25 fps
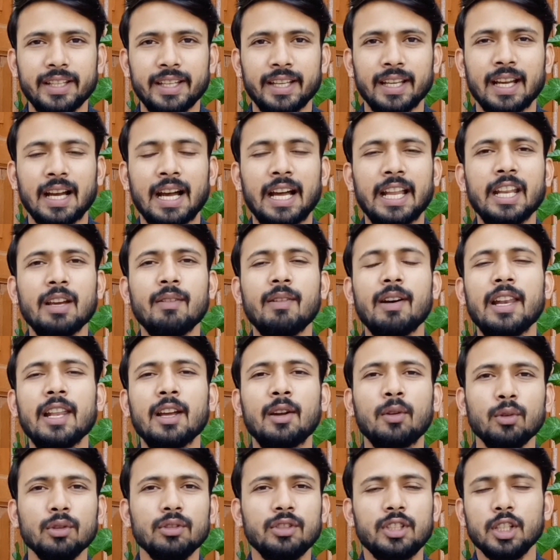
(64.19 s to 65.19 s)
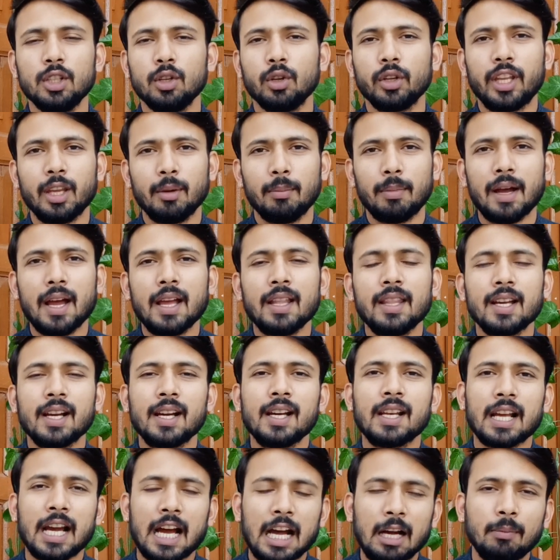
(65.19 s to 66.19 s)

दी है आने वाले कुछ दिनों के बाद अगर